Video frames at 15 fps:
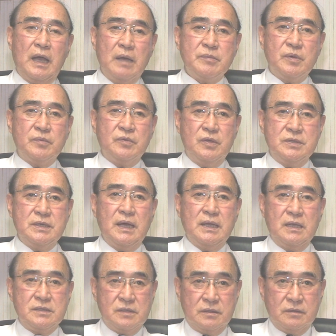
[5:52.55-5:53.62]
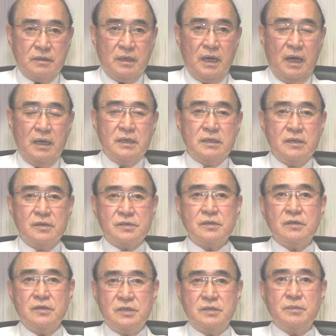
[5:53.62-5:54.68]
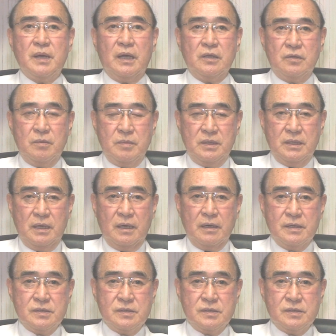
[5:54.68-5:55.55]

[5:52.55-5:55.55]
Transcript: 감염되지 않았었던가 이것을 의심하게 됩니다.